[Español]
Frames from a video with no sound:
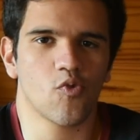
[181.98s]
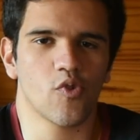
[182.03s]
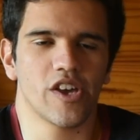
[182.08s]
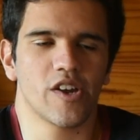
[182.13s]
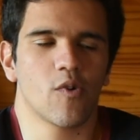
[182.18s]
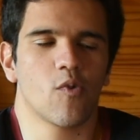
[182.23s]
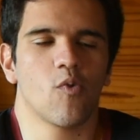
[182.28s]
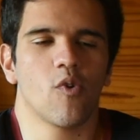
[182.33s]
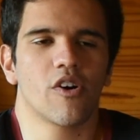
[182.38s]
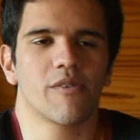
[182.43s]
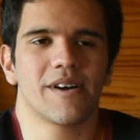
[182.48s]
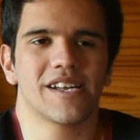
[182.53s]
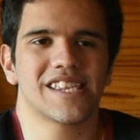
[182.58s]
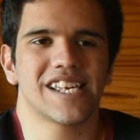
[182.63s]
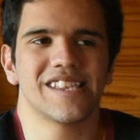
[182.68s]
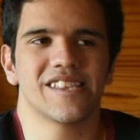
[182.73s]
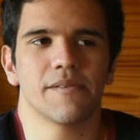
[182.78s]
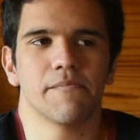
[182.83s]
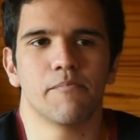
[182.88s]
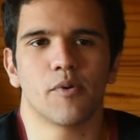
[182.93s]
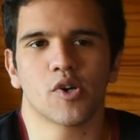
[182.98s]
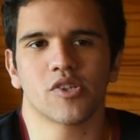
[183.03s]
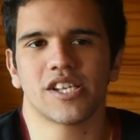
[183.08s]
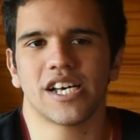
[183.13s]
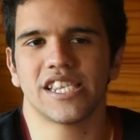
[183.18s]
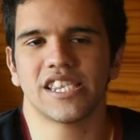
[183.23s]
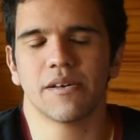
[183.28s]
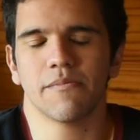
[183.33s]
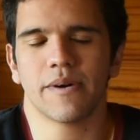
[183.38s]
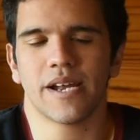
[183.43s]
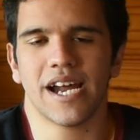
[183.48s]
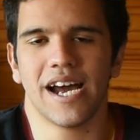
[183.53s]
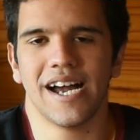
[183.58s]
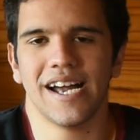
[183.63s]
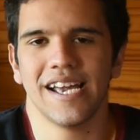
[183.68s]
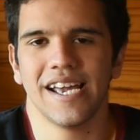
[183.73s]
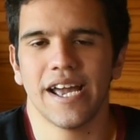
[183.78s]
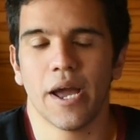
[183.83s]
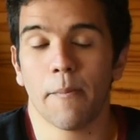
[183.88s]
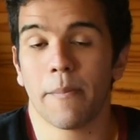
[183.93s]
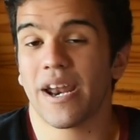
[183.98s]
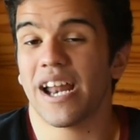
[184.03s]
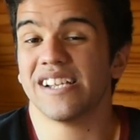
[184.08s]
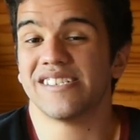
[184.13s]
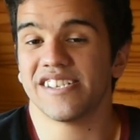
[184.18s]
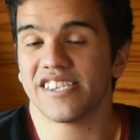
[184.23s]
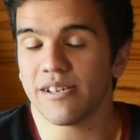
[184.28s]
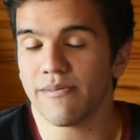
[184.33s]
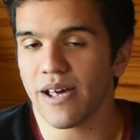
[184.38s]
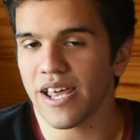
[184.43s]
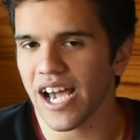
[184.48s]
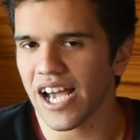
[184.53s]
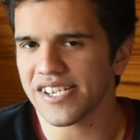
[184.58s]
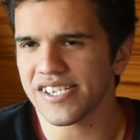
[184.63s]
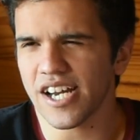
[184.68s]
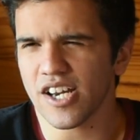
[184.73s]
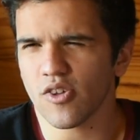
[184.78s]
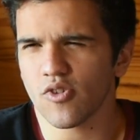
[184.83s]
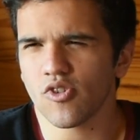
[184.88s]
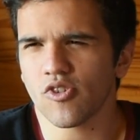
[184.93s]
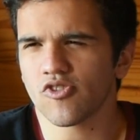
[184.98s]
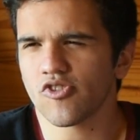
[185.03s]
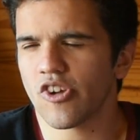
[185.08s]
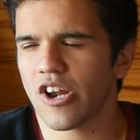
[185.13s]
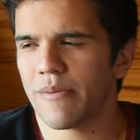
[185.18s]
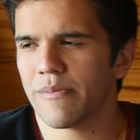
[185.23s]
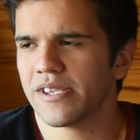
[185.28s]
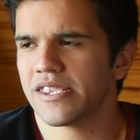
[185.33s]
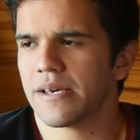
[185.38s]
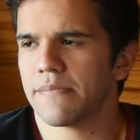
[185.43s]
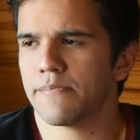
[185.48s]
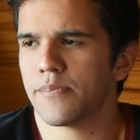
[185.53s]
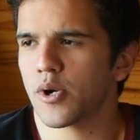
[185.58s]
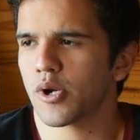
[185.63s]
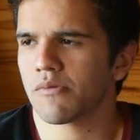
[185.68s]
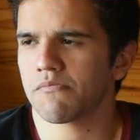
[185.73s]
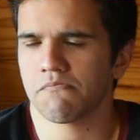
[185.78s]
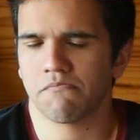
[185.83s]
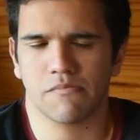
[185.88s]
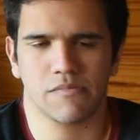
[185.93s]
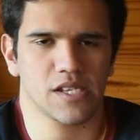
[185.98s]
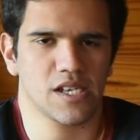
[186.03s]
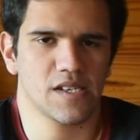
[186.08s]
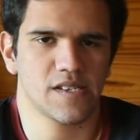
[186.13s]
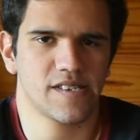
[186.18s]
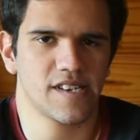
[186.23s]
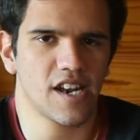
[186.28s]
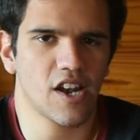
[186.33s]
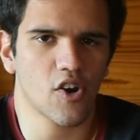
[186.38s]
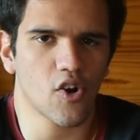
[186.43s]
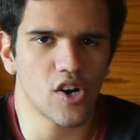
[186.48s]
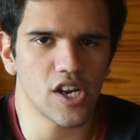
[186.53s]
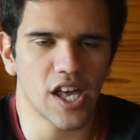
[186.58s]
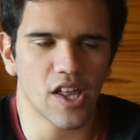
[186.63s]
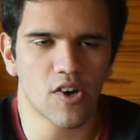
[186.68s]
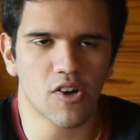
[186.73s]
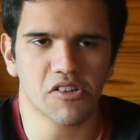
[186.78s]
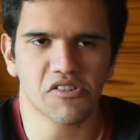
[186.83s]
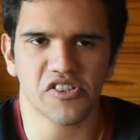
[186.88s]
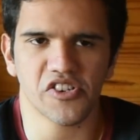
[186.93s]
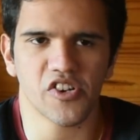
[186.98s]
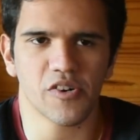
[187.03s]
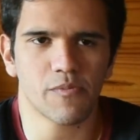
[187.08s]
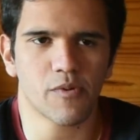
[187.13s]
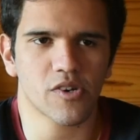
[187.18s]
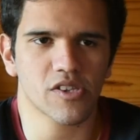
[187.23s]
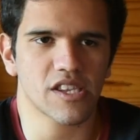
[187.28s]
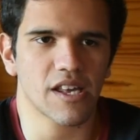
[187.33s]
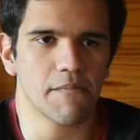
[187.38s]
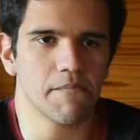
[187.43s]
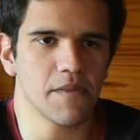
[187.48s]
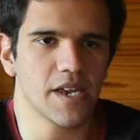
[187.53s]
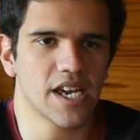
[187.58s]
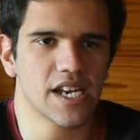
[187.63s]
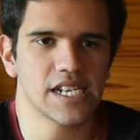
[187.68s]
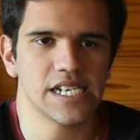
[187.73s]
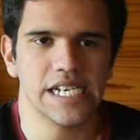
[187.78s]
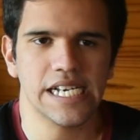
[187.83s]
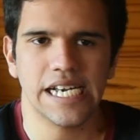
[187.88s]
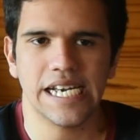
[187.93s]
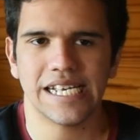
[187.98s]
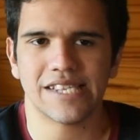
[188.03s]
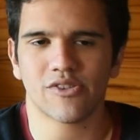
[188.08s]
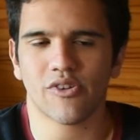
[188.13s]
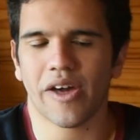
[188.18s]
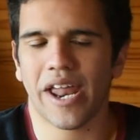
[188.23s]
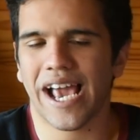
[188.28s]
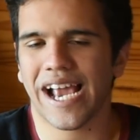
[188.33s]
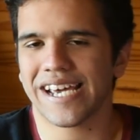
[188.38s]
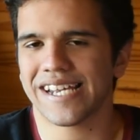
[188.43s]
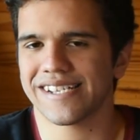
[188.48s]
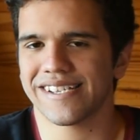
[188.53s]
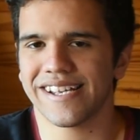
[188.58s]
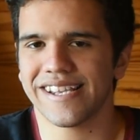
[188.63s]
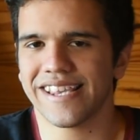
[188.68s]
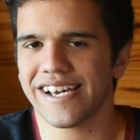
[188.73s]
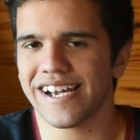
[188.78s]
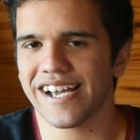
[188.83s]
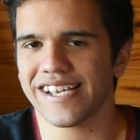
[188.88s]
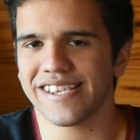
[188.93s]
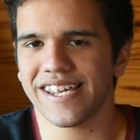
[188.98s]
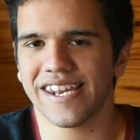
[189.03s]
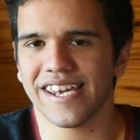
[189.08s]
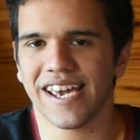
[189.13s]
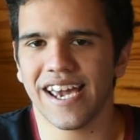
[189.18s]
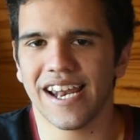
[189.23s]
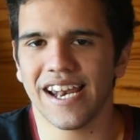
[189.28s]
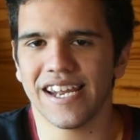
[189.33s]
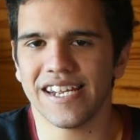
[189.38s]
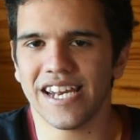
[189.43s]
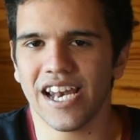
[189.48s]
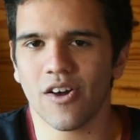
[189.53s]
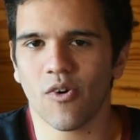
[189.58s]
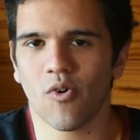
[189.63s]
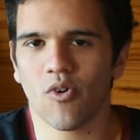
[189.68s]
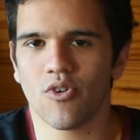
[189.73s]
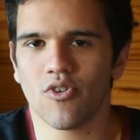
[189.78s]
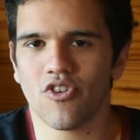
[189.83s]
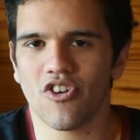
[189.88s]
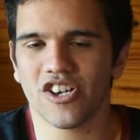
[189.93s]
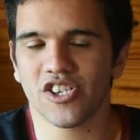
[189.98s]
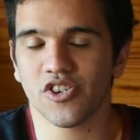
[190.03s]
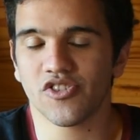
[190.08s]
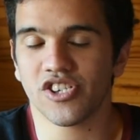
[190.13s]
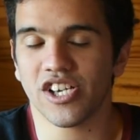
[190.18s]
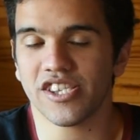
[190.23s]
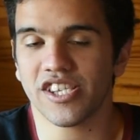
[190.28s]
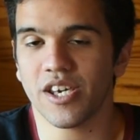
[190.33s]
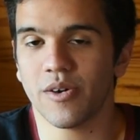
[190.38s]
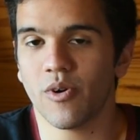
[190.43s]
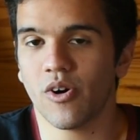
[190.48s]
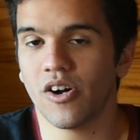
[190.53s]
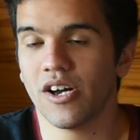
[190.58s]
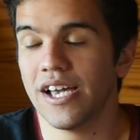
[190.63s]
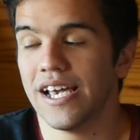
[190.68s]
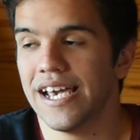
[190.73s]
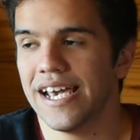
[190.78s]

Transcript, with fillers: era un jugador bastante importante para, para el sistema de Gallardo, no solamente por ser el goleador, sino por también todas las características que tenía él en el juego asociativo.